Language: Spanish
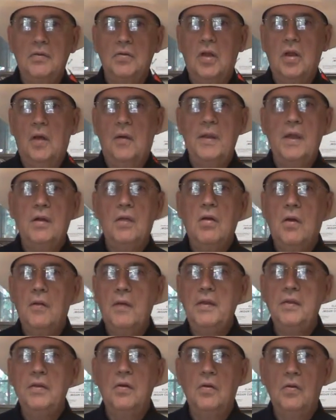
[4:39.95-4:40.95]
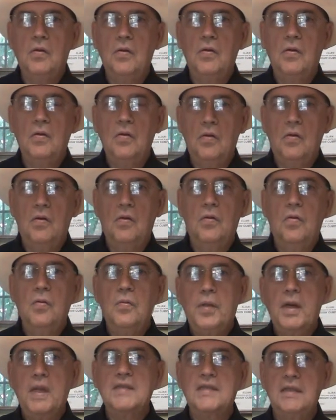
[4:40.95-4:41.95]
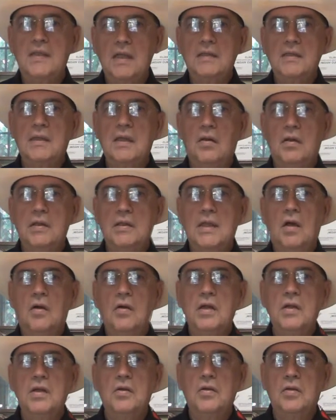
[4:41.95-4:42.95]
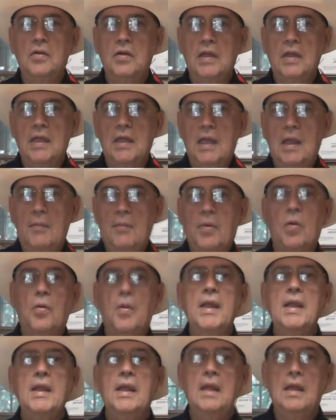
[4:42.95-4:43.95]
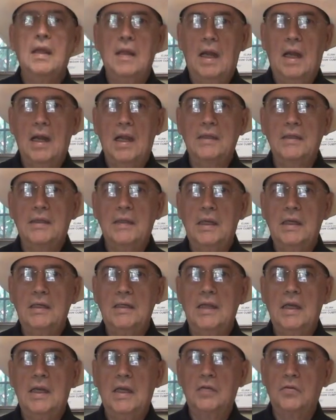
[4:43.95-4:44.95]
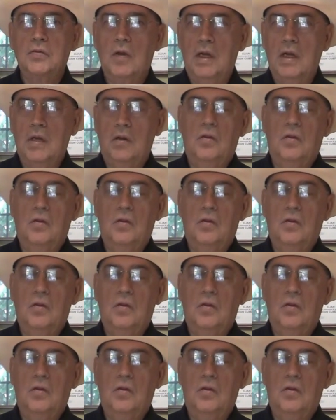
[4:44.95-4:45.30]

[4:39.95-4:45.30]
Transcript: todavía no ha habido un presidente de los Estados Unidos que provenga de la cantera intelectual.